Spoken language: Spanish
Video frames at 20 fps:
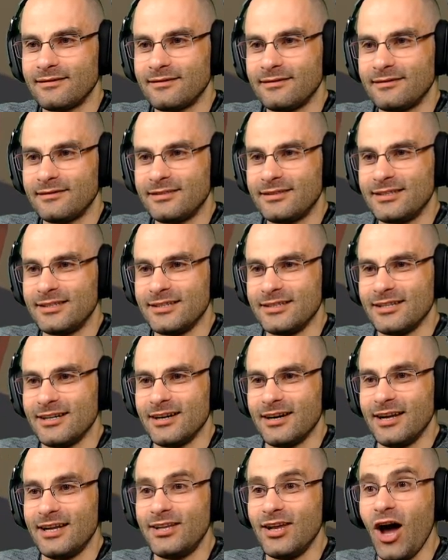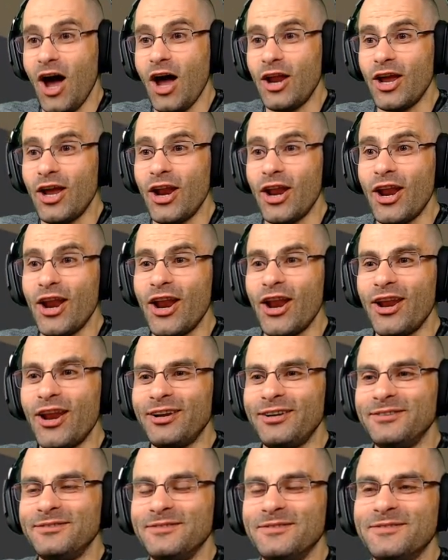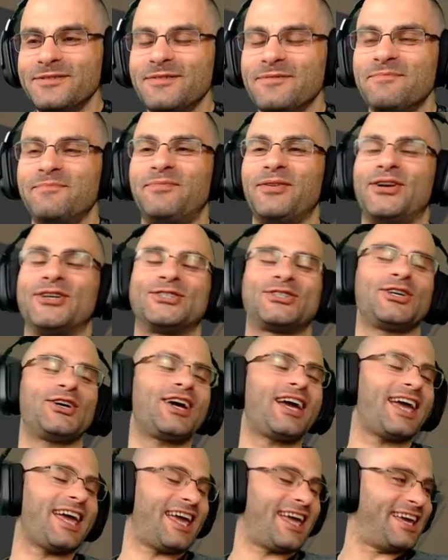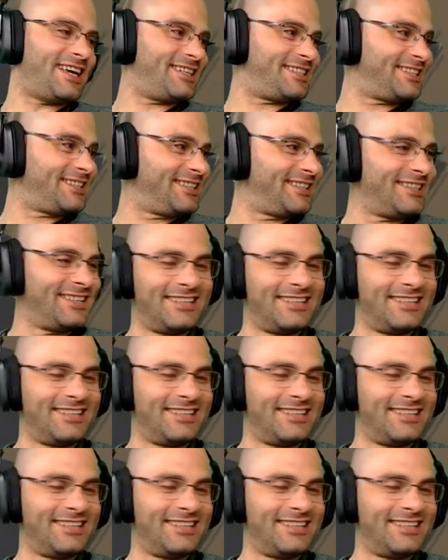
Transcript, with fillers: No, no, no, no, no. ¿Pero qué es? ¡Ay,